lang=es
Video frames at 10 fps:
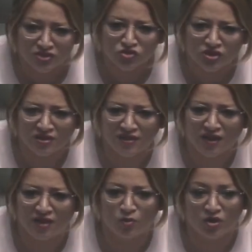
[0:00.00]
eso se trata
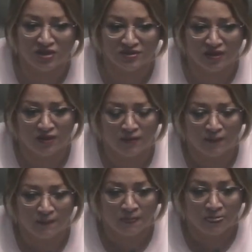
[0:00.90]
la democracia.
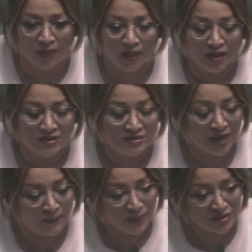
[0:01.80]
Si
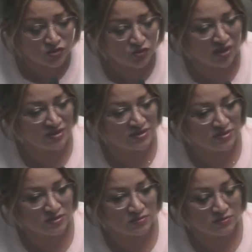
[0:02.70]
hay personas
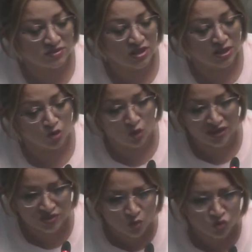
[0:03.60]
que no
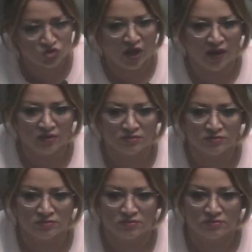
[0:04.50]
les
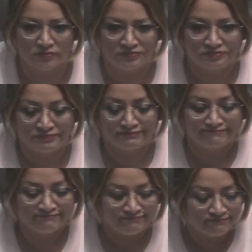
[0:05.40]
gusta,
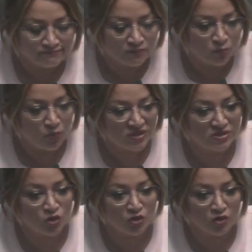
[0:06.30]
pues
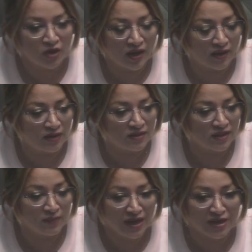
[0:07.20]
yo creo que
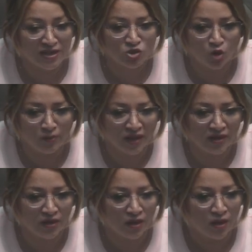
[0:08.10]
deberán
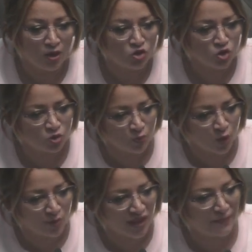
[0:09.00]
resolver sus
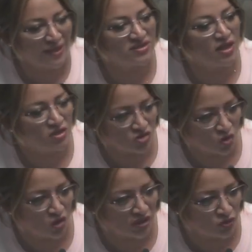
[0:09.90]
problemas
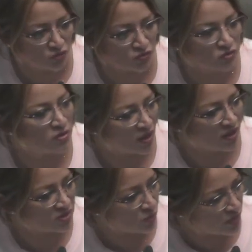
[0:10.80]
solitos.
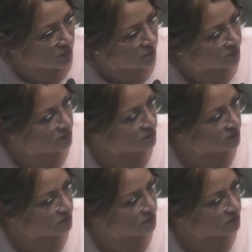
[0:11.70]
¿Es cuanto.